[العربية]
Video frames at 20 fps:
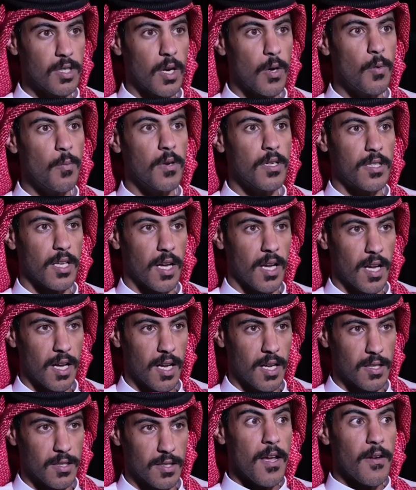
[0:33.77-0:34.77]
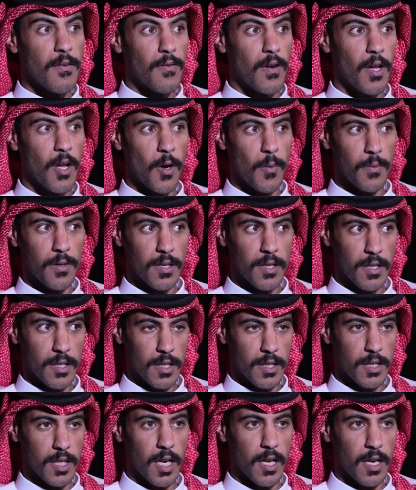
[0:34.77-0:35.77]
او ما تاهلت فيوم
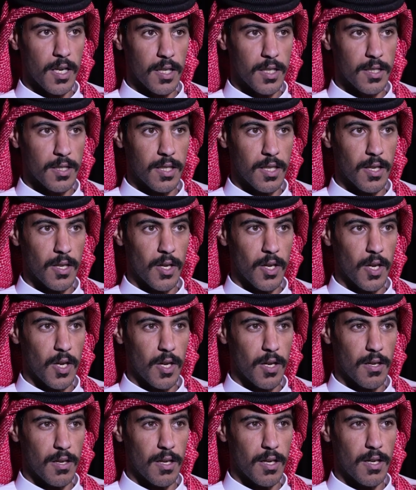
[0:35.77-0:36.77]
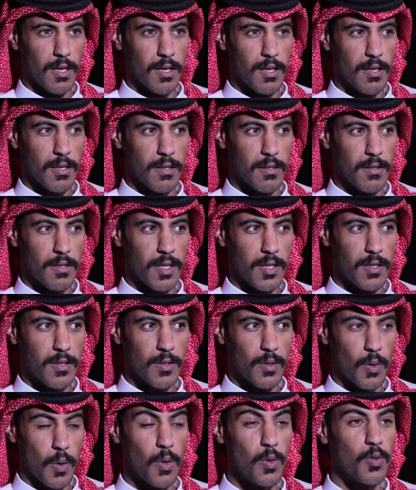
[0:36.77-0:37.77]
اني شاركت آه،
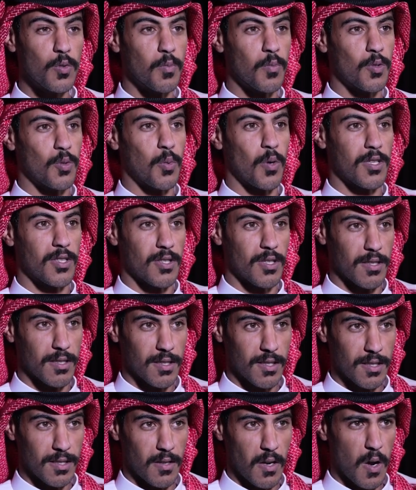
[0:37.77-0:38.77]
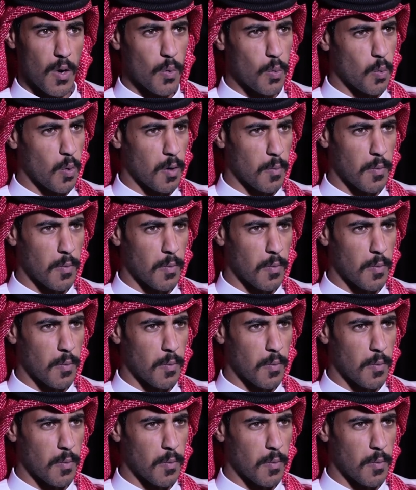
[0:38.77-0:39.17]
كنت متوتر اول